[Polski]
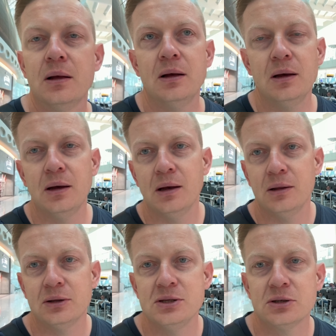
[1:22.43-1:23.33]
E,
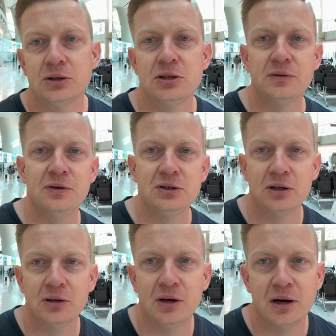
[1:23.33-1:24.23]
lotnisko
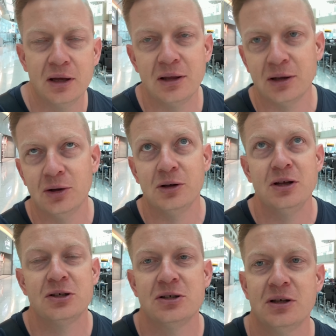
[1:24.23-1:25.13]
rzeczywiście to
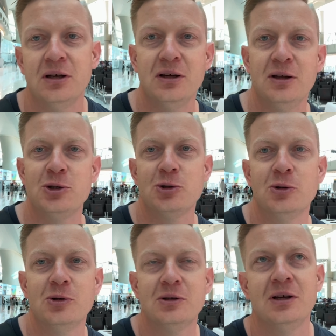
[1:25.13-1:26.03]
architektoniczny
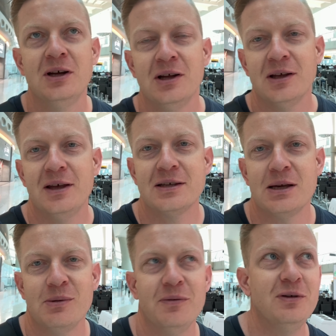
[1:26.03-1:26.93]
cud. Jak
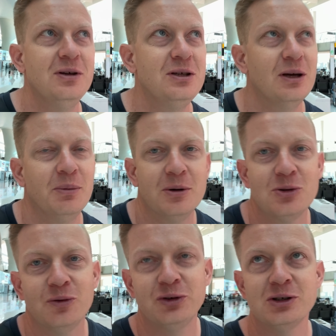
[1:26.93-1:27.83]
sami widzicie, po
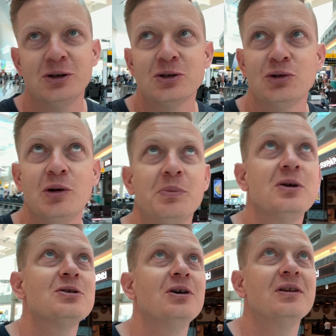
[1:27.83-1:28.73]
prostu wszystko jest tu
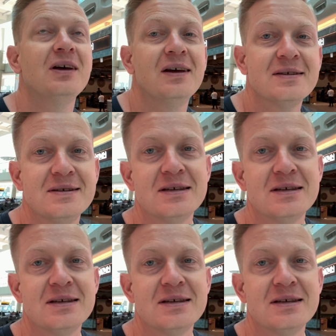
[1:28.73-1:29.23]
dopieszczone z